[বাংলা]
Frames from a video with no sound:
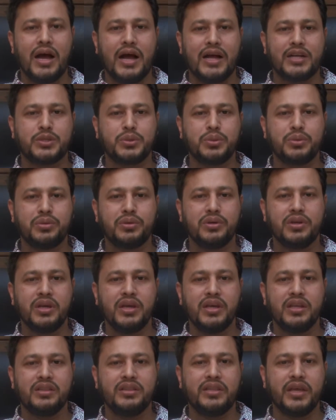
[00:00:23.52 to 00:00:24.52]
আসুন
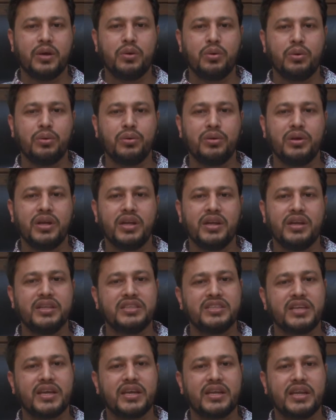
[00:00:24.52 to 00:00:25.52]
দেখুন
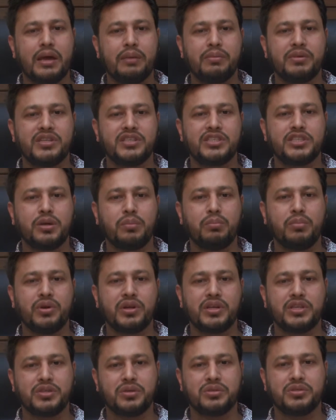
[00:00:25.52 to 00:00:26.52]
নিজেকে ডায়াবেটিস
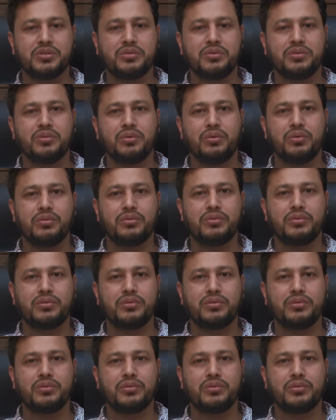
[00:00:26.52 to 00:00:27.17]
সম্পর্কে সচেতন করুন